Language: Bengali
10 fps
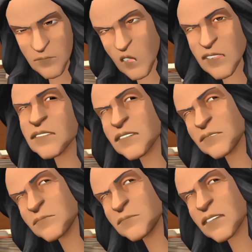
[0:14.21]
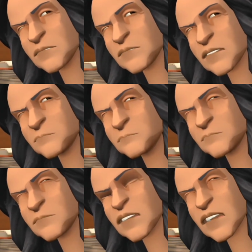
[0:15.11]
ওই যে দেখ তোর খালা
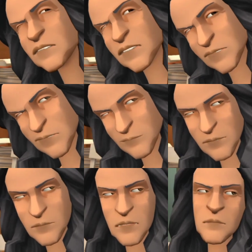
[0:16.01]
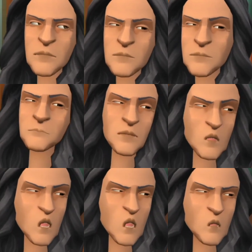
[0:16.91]
মনে হয় চলে আসলো যা গিয়ে
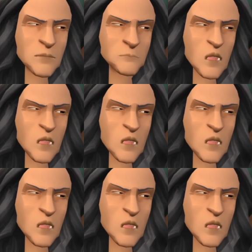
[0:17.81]
দরজাটা খুলে